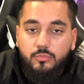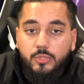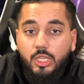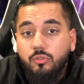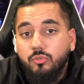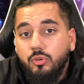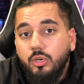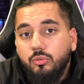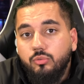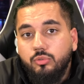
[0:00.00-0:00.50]
Et
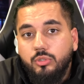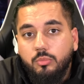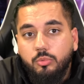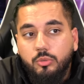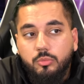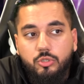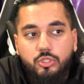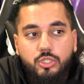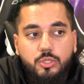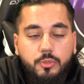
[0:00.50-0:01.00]
voilà, tout
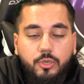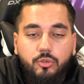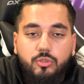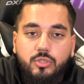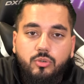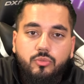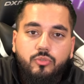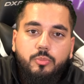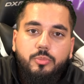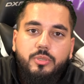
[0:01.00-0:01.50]
simplement, j'espère que
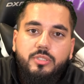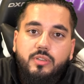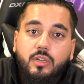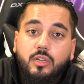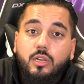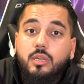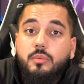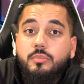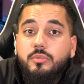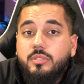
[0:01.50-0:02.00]
ça vous fait plaisir
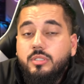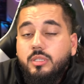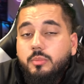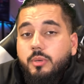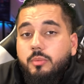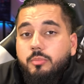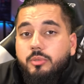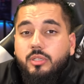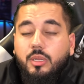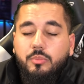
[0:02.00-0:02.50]
quand même. N'hésitez
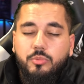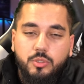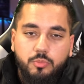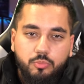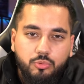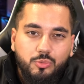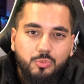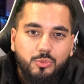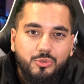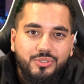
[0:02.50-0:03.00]
pas à mettre un petit
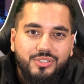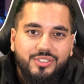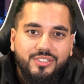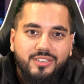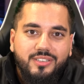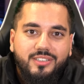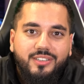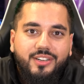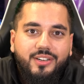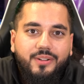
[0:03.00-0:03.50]
pouce bleu si
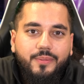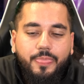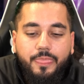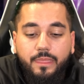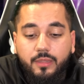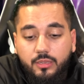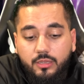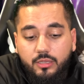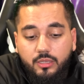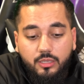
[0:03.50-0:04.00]
c'est le cas.
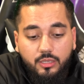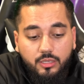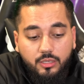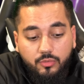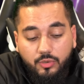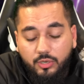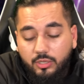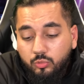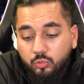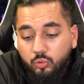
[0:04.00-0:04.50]
Et
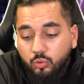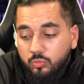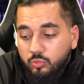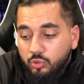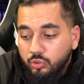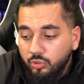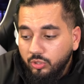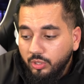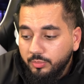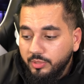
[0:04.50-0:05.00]
voilà, Durom
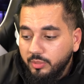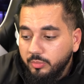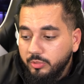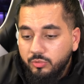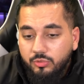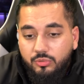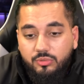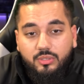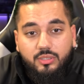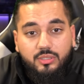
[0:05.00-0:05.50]
Show comme
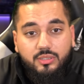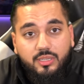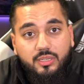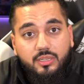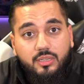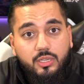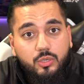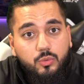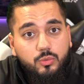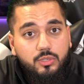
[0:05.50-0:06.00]
d'habitude, hein, très
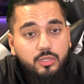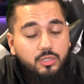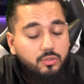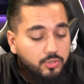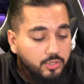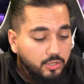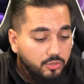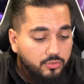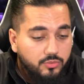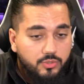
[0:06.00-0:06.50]
régulier.
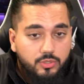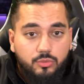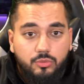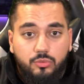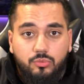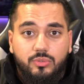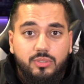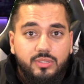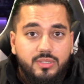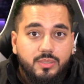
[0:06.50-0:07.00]
Voilà, une vidéo
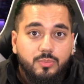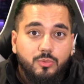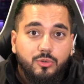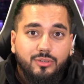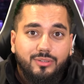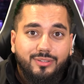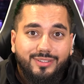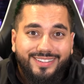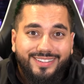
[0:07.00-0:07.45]
tous les 6 mois.